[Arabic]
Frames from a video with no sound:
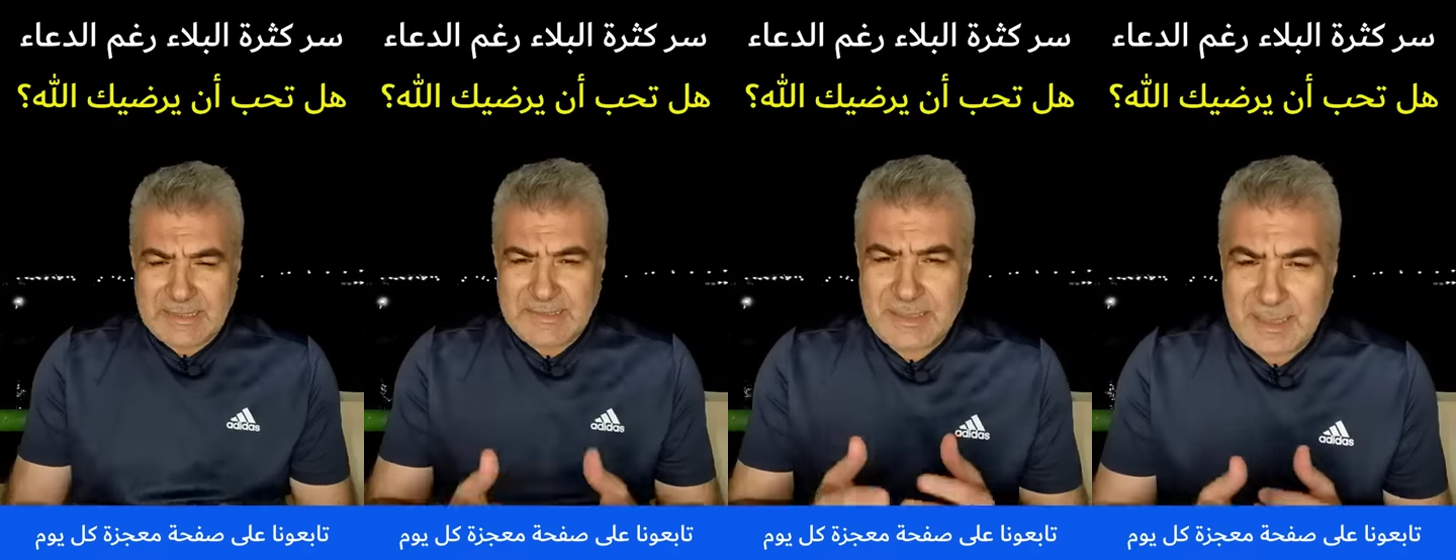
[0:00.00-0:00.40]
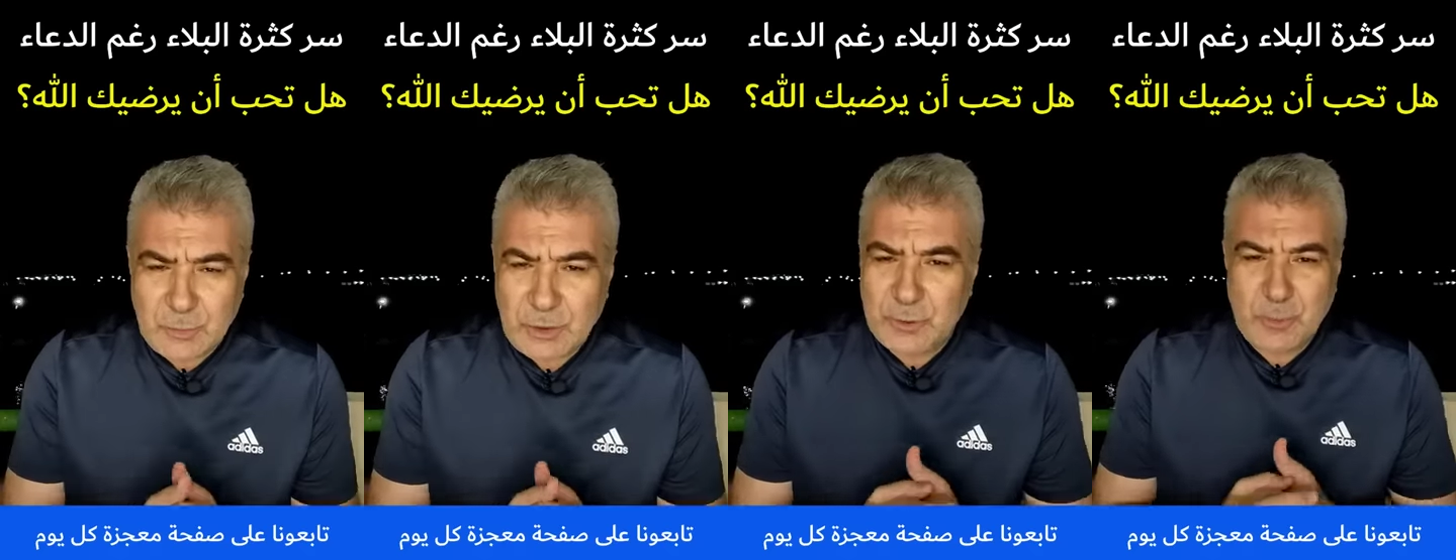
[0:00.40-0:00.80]

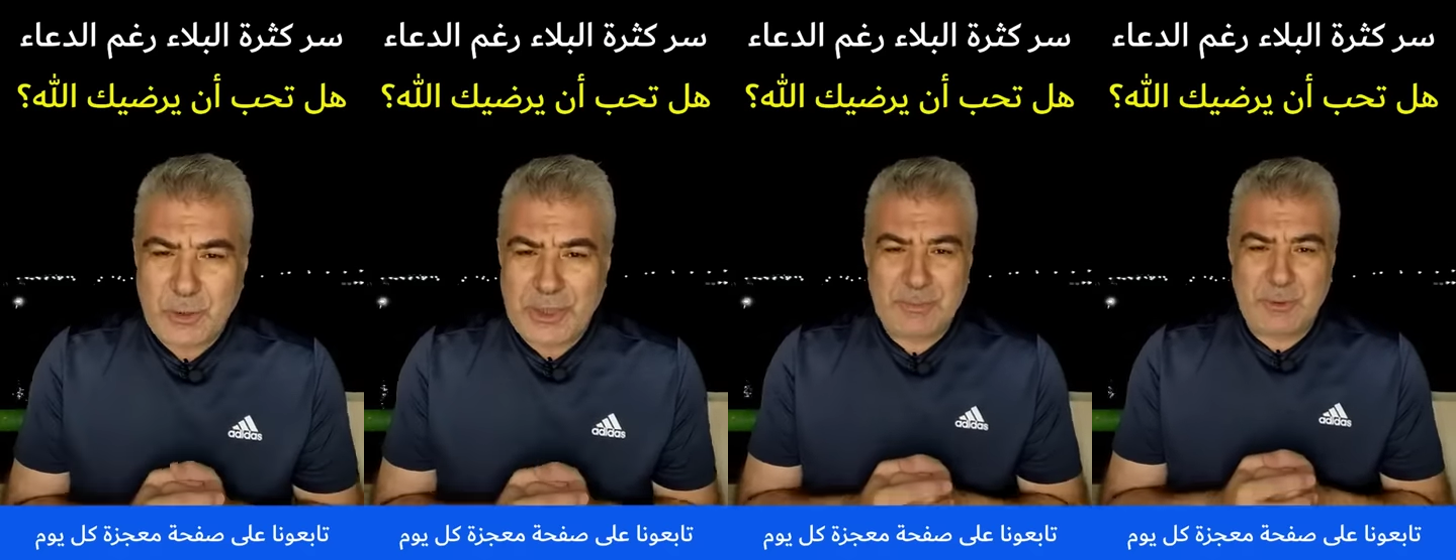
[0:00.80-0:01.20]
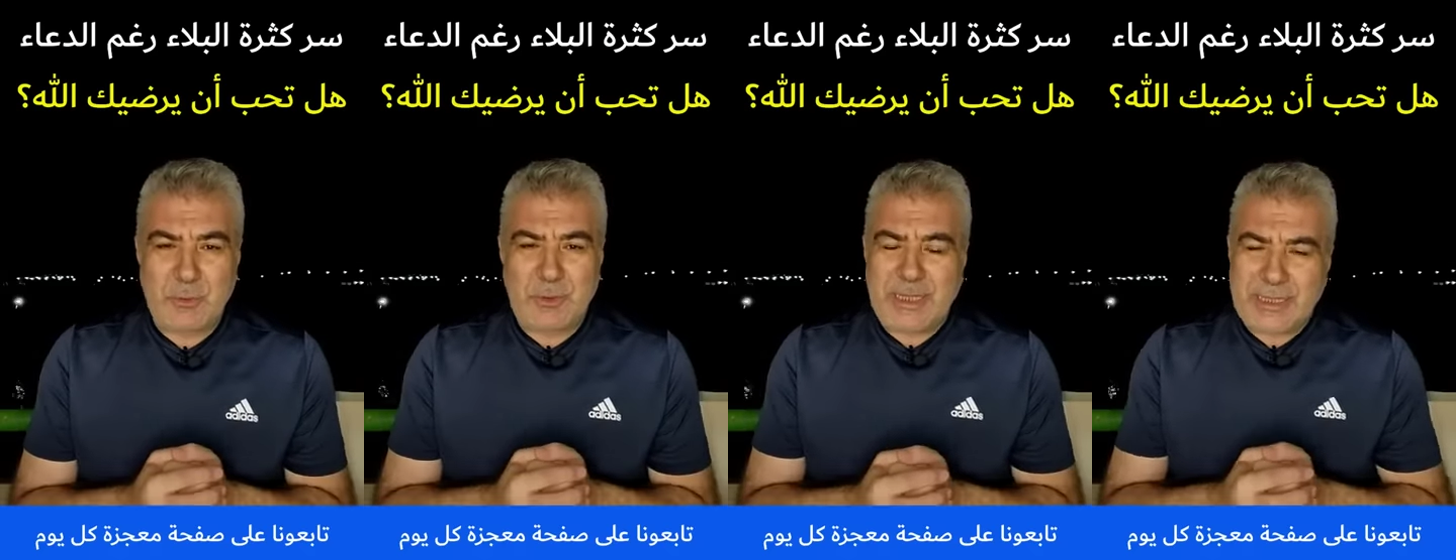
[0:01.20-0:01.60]
السلام عليكم ورحمة
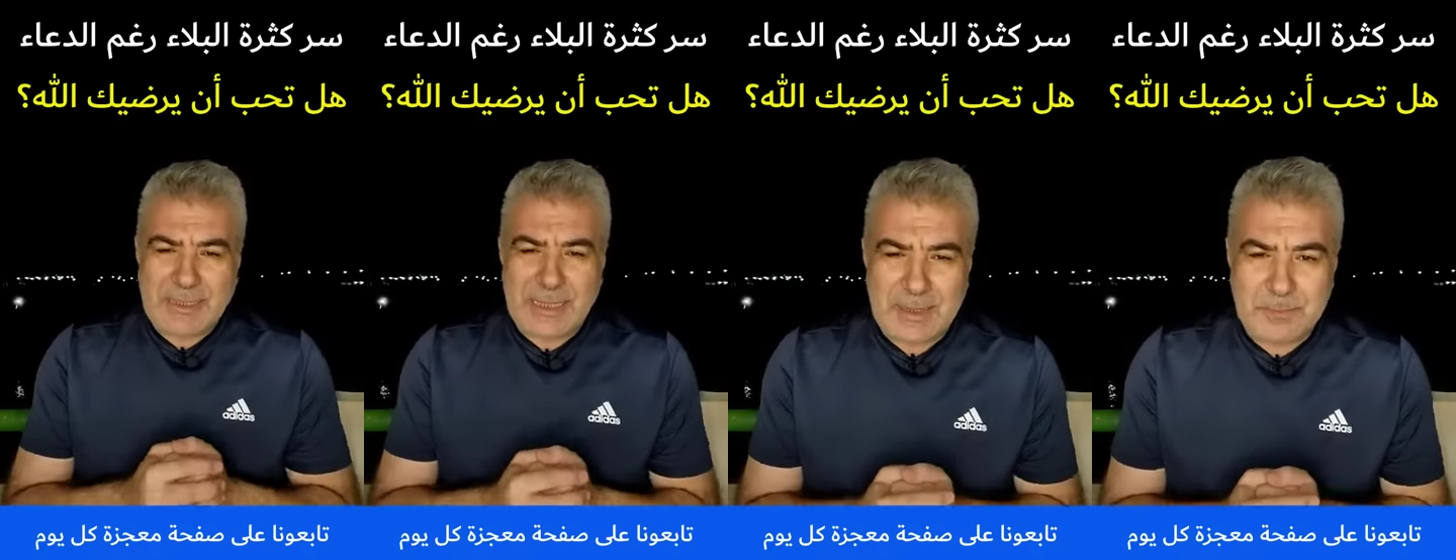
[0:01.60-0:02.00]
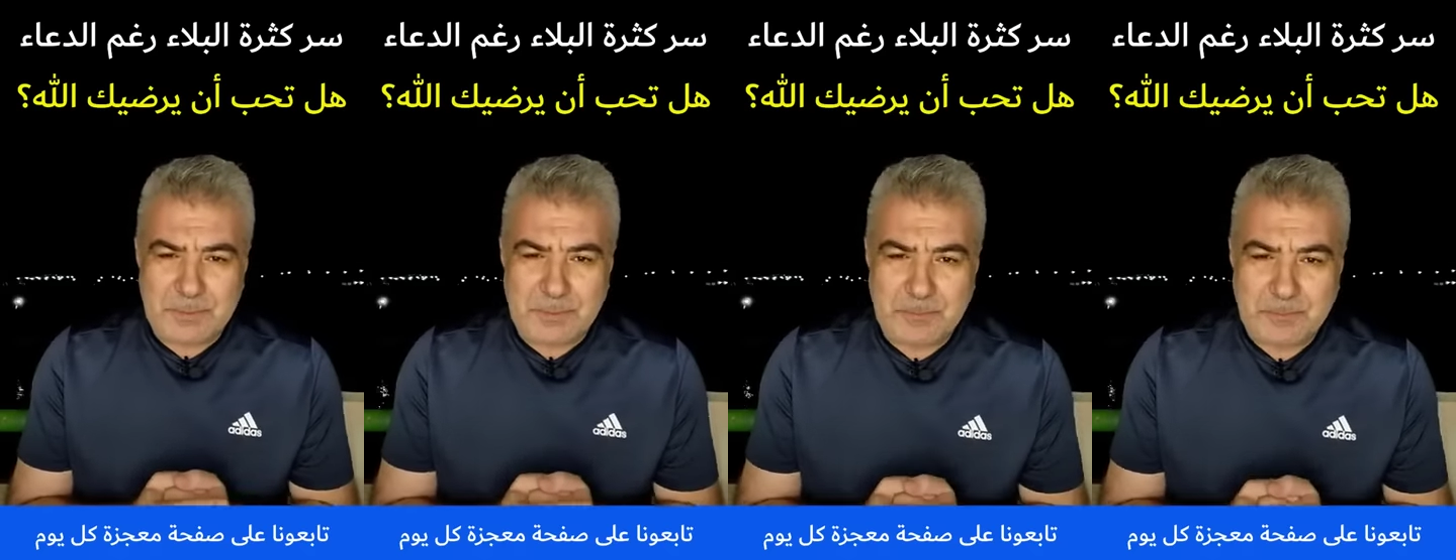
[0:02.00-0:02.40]
الله أخي الحبيب